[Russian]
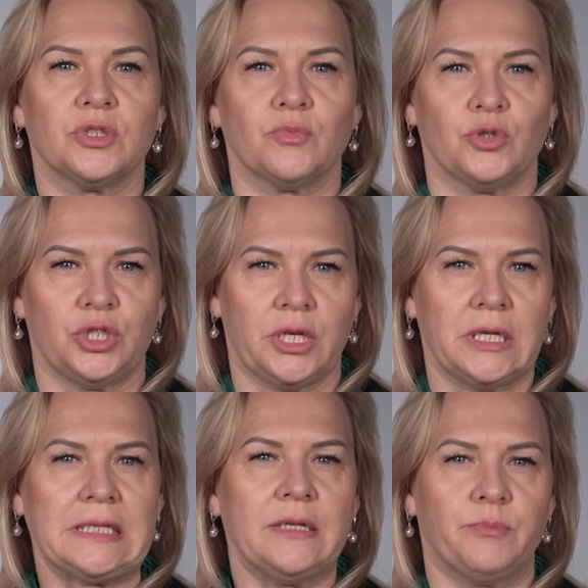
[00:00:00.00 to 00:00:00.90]
на
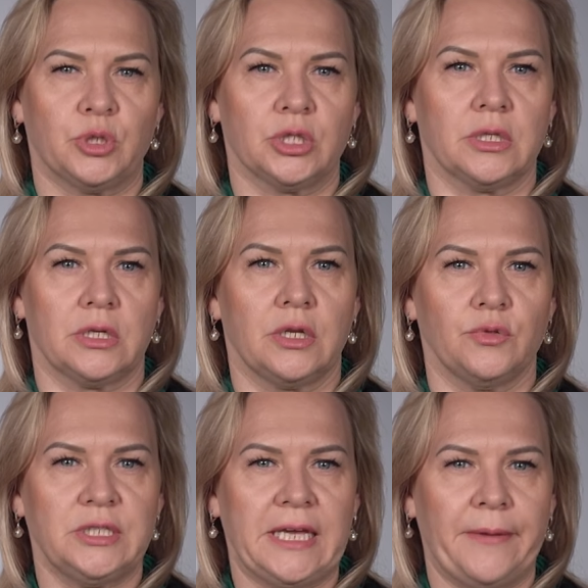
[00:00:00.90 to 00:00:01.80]
мучения для пожилых
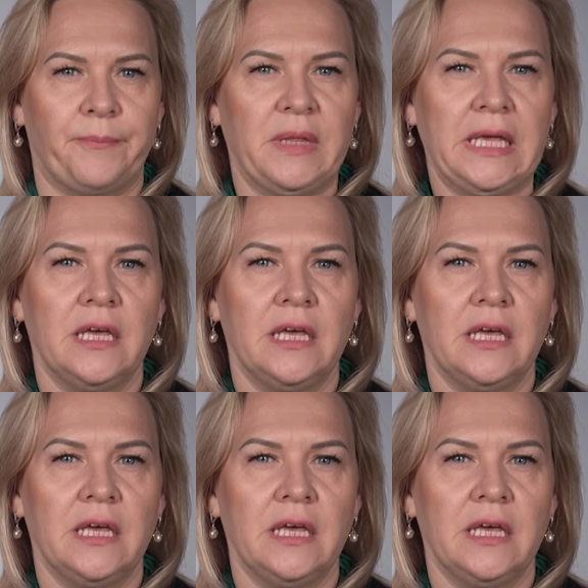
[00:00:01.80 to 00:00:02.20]
людей.